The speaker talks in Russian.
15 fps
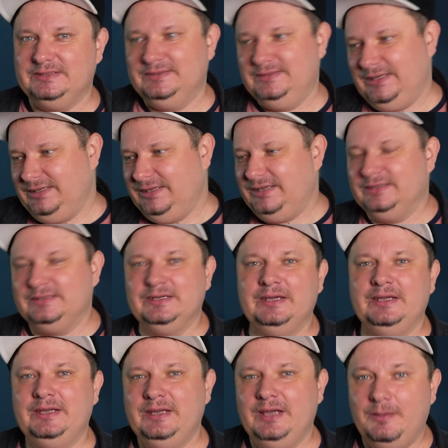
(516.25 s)
Да нет,
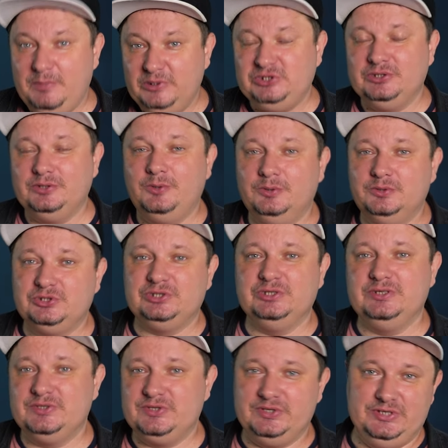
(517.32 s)
обычный
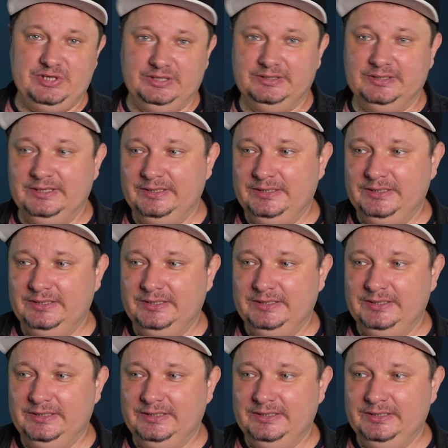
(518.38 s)
гоночный инцидент.